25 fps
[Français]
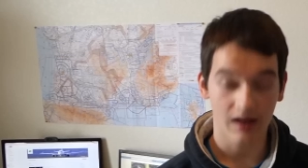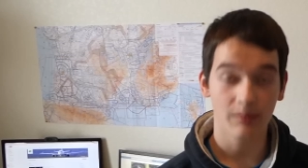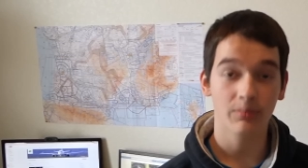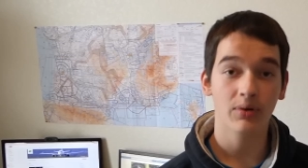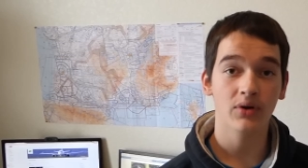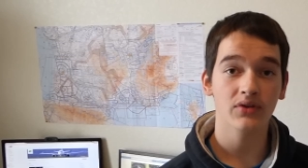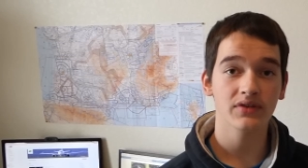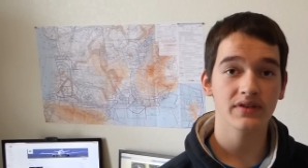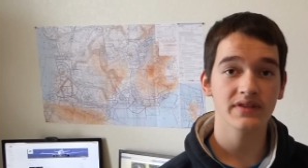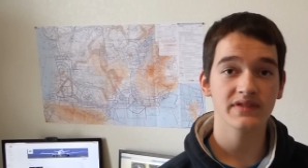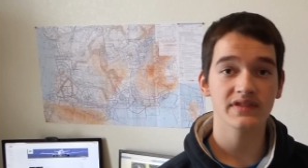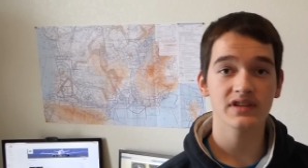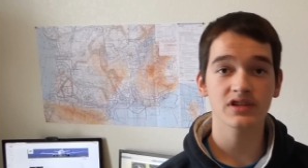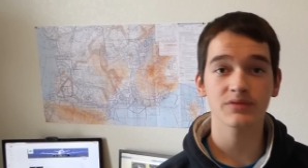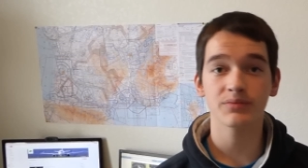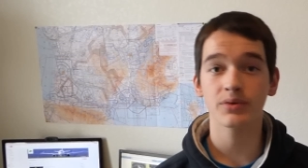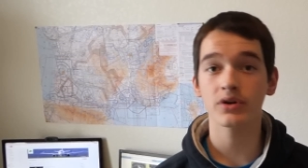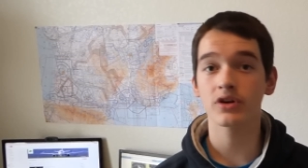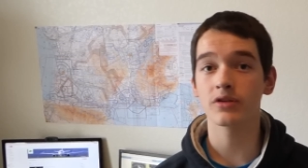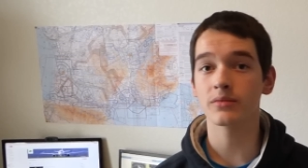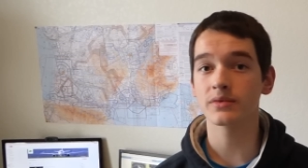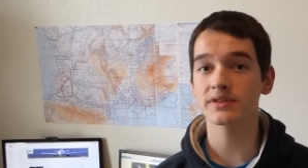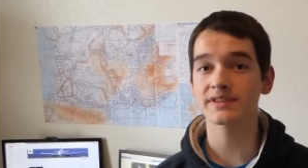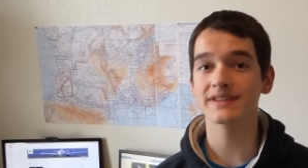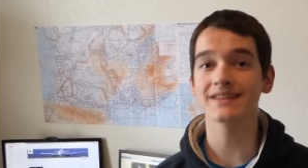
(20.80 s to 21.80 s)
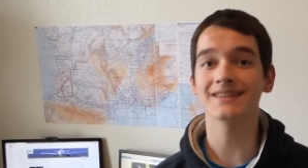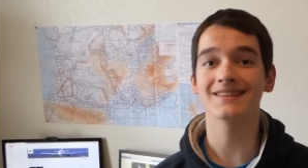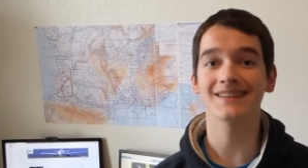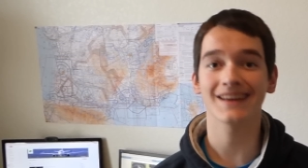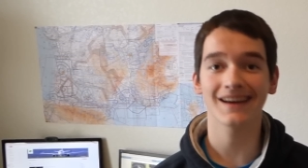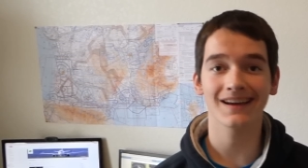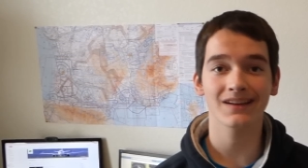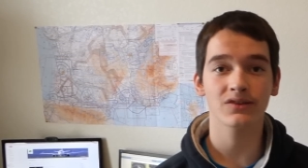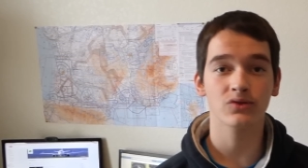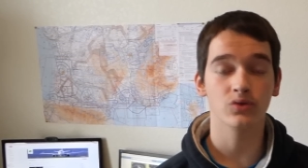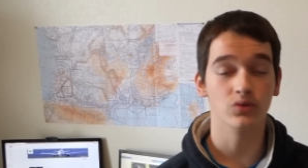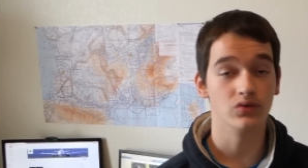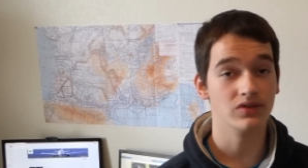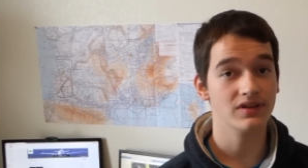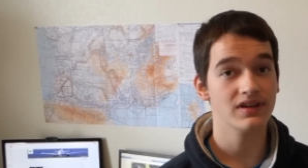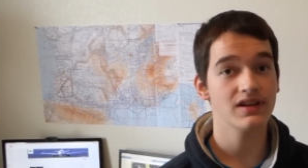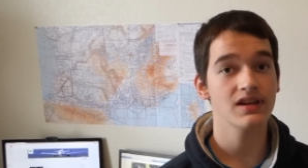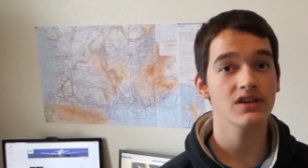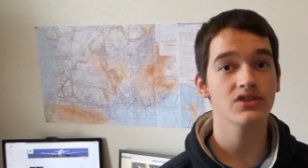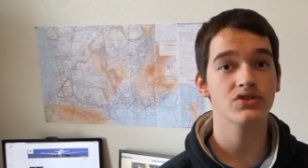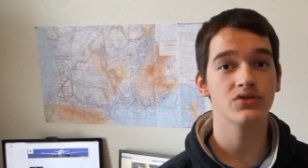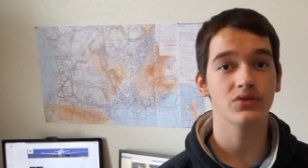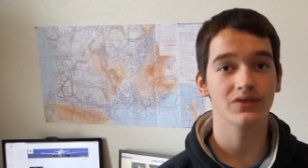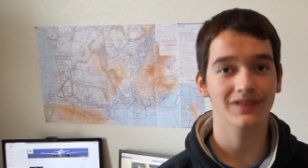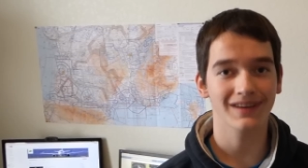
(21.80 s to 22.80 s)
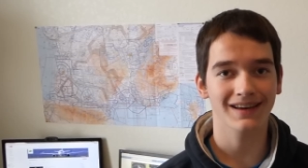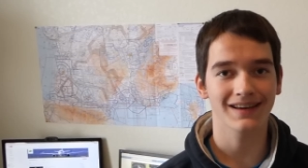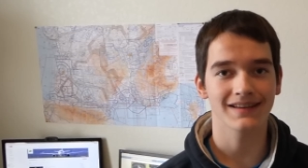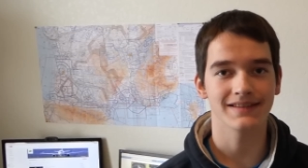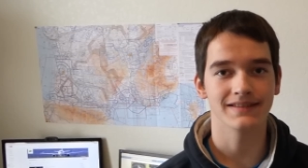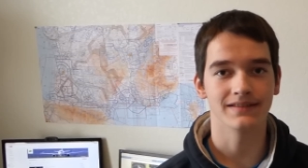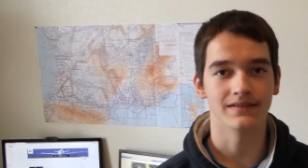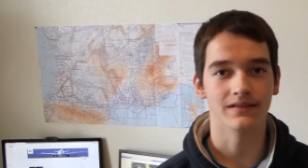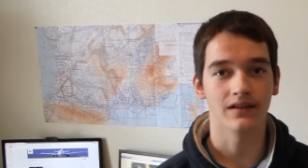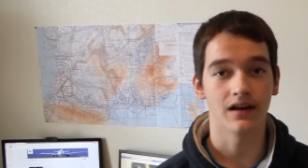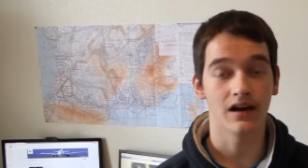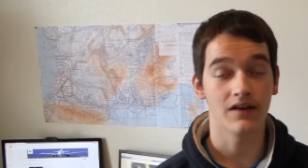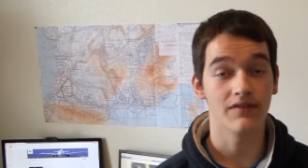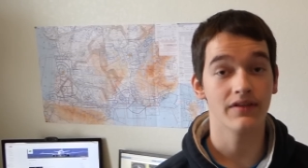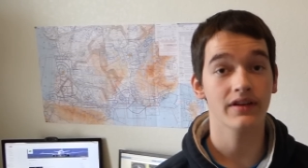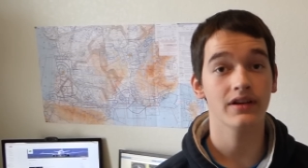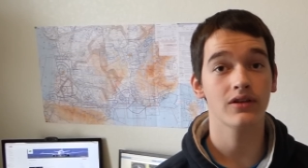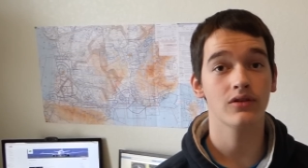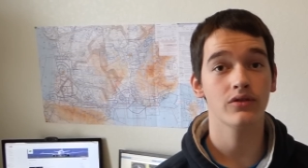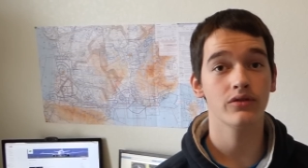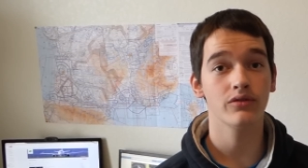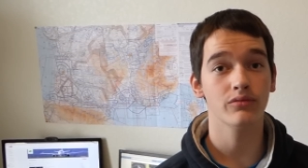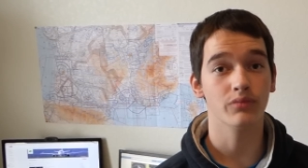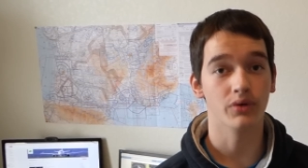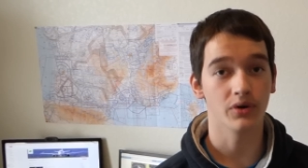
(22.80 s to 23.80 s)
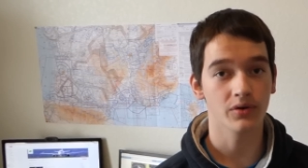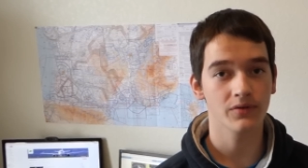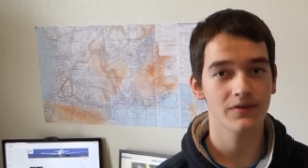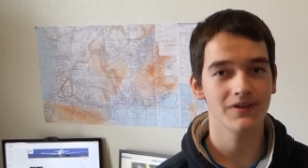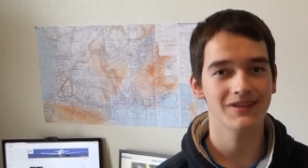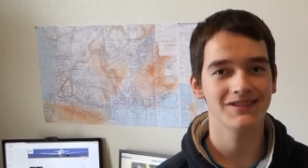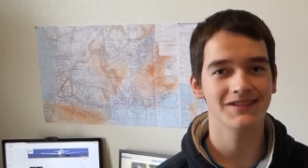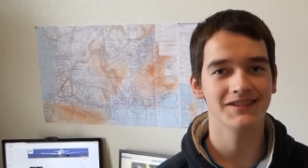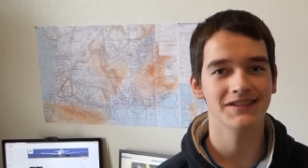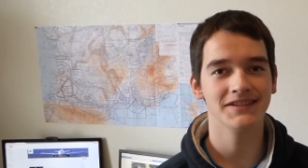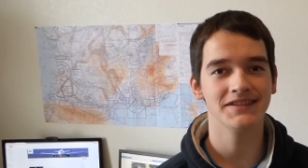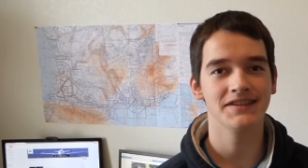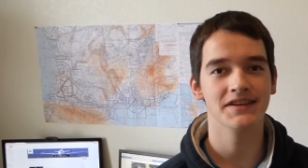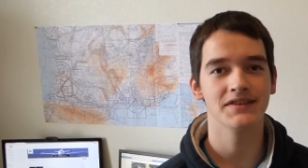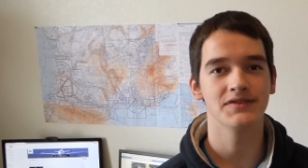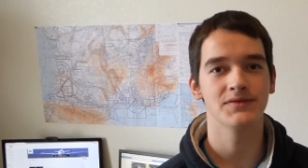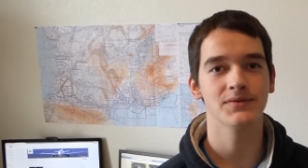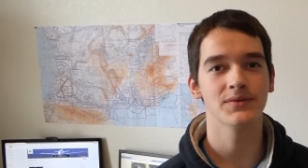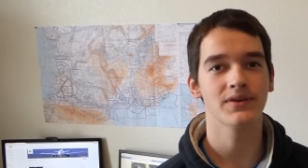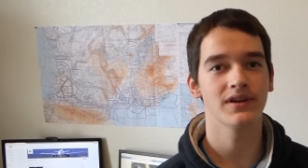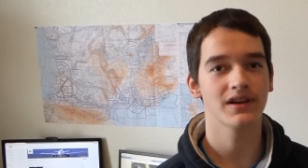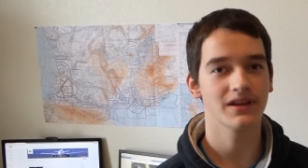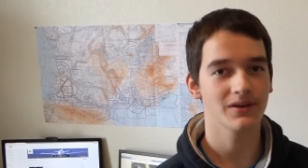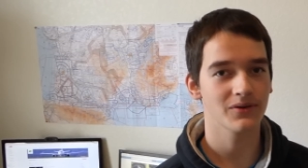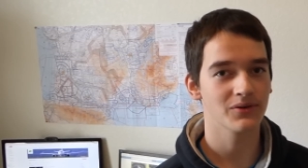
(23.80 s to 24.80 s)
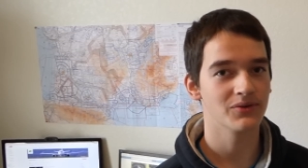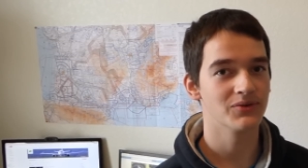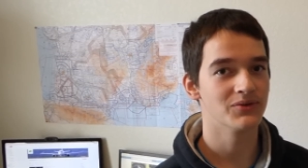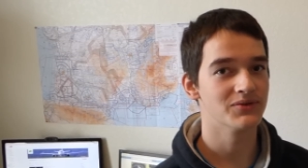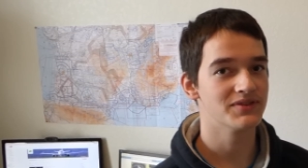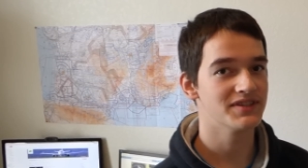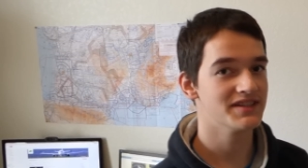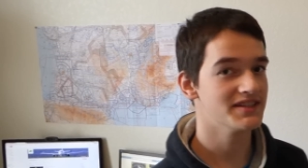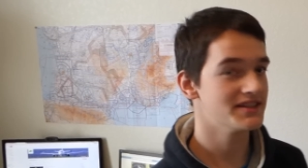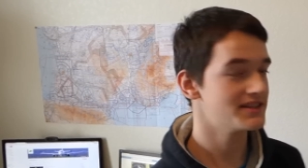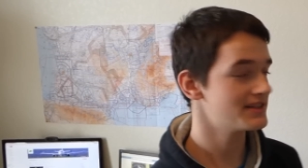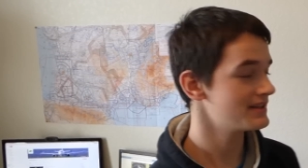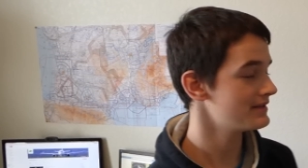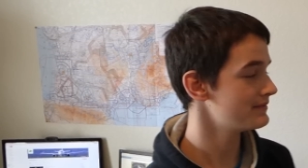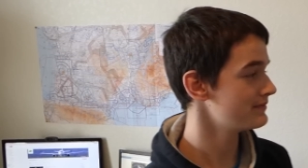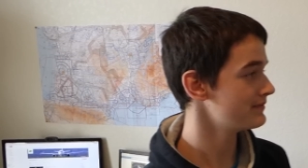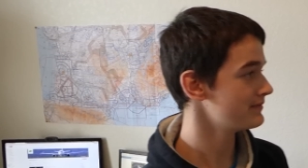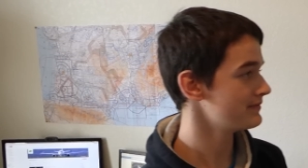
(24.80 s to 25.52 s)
L'apprentissage peut commencer très tôt, dès l'âge de 13 ans, avec le brevet d'initiation à l'aéronautique.